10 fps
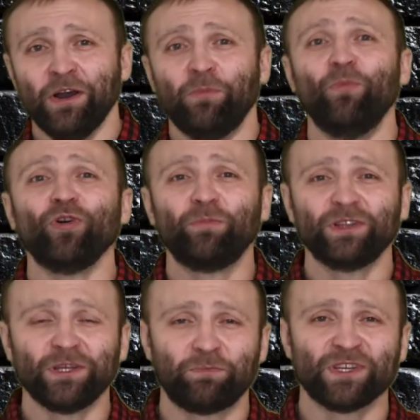Мог бы
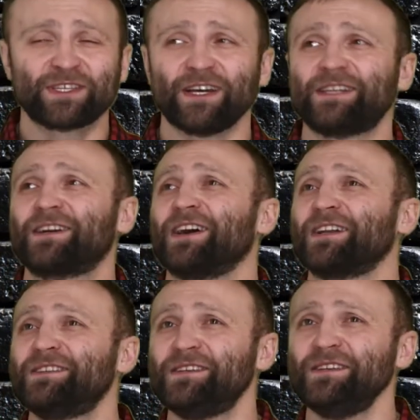ты писать
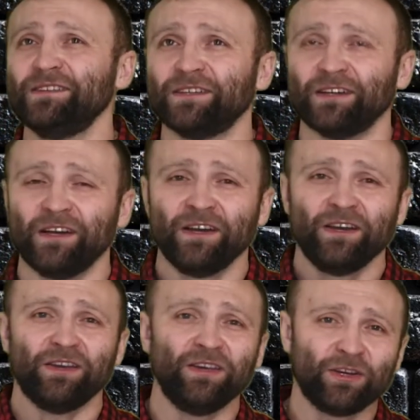картины
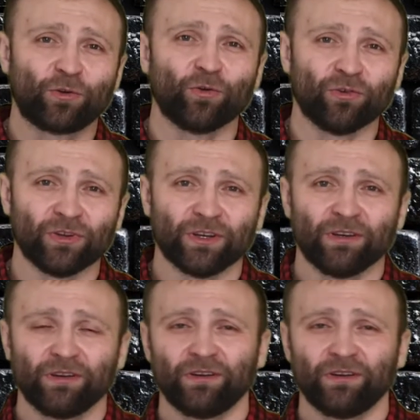и иконы,